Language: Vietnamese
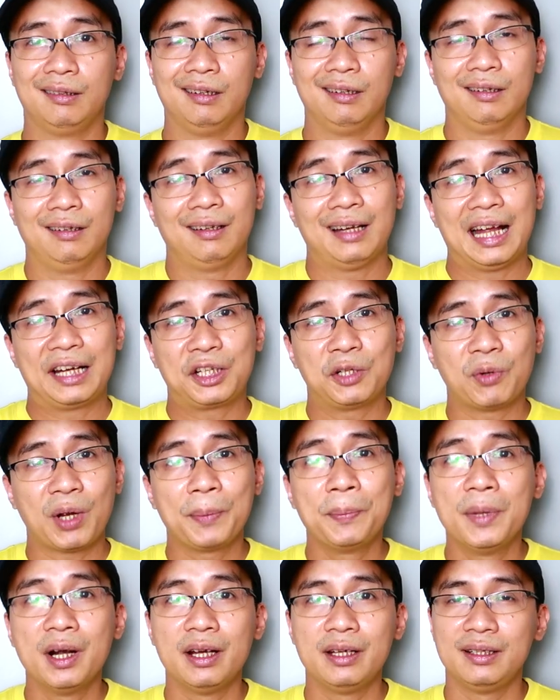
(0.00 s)

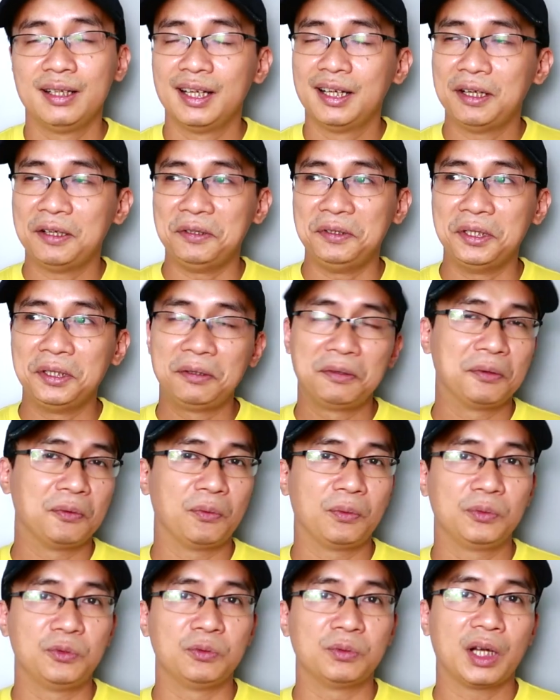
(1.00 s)
2020 nhưng
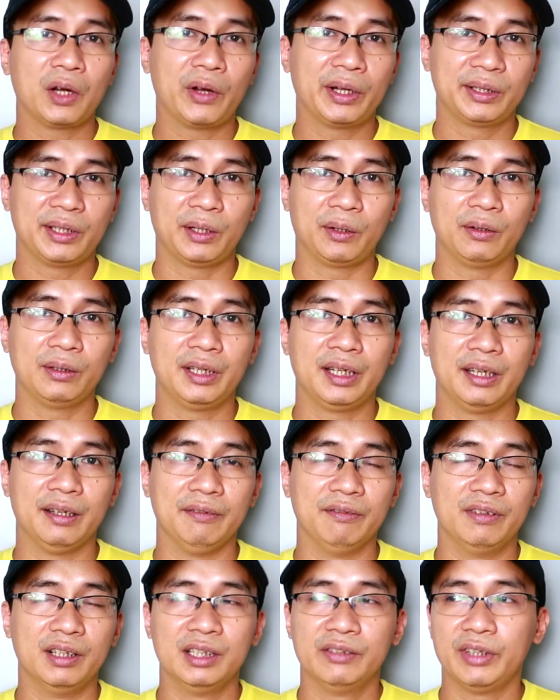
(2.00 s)
chúng ta hoàn toàn có thể
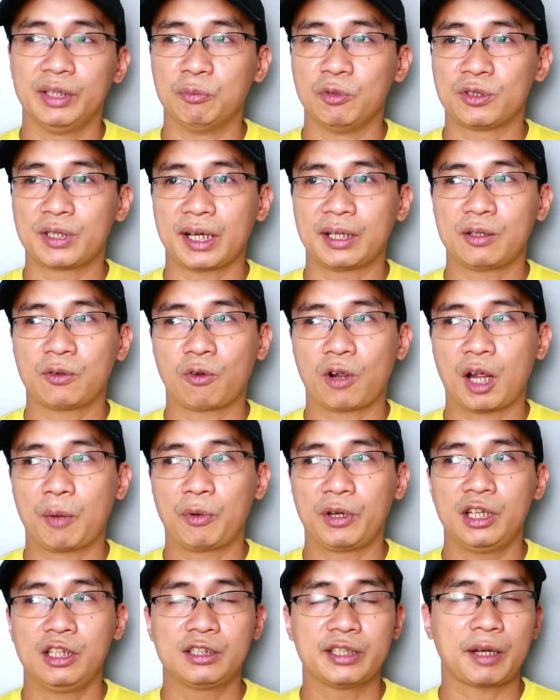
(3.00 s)
vớ phải một chai nước hoa mà
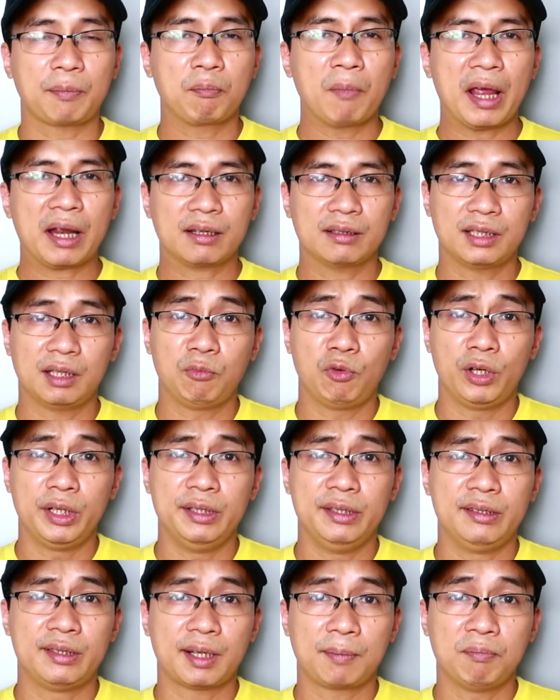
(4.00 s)
khi check back ra
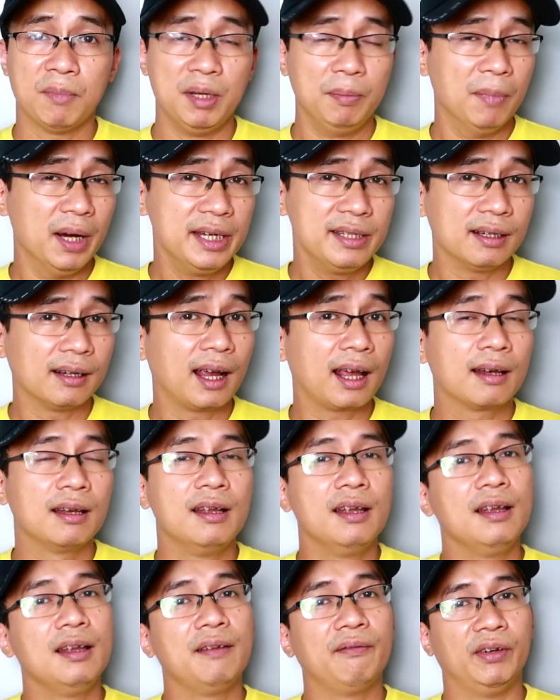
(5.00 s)
1970 mấy chẳng hạn
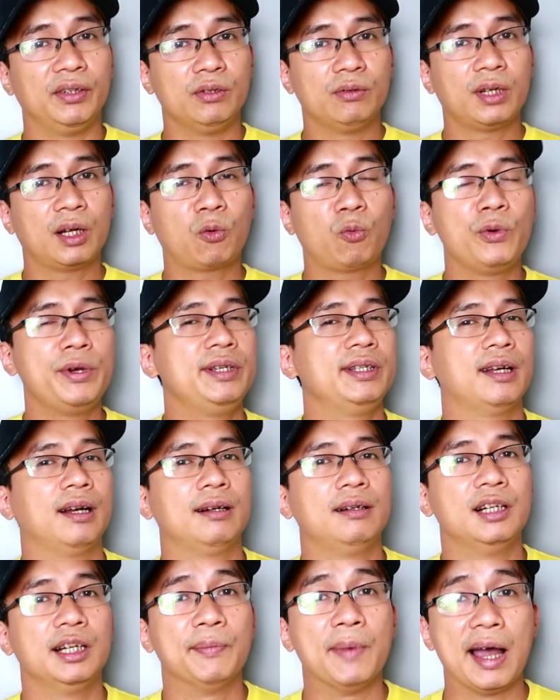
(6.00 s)
và chúng ta quy
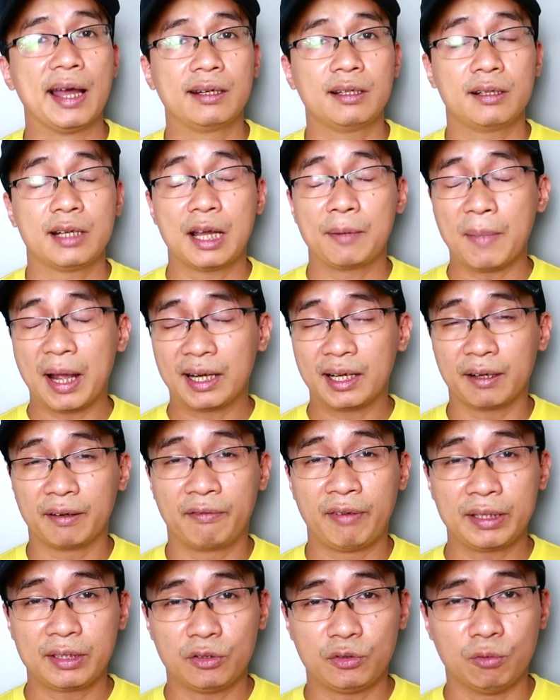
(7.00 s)
rằng người bán đã bán hàng
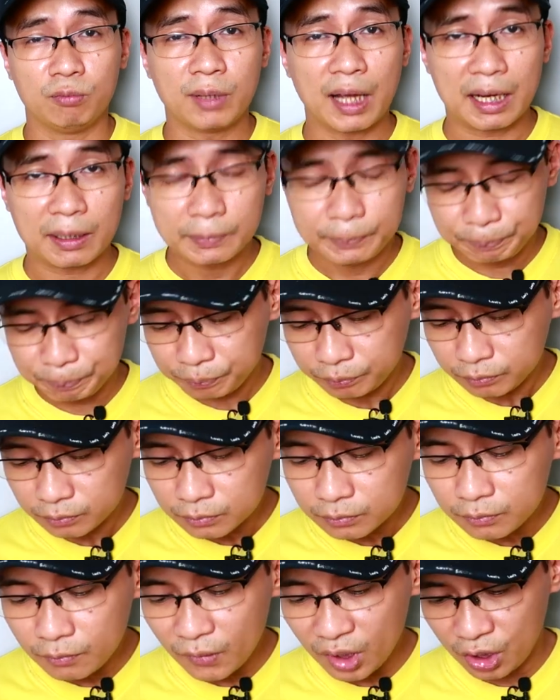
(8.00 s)
fake cho chúng ta
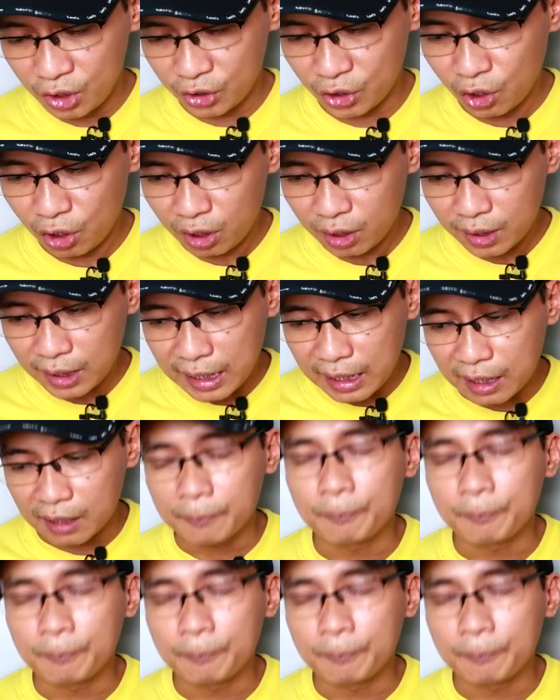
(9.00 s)
đó là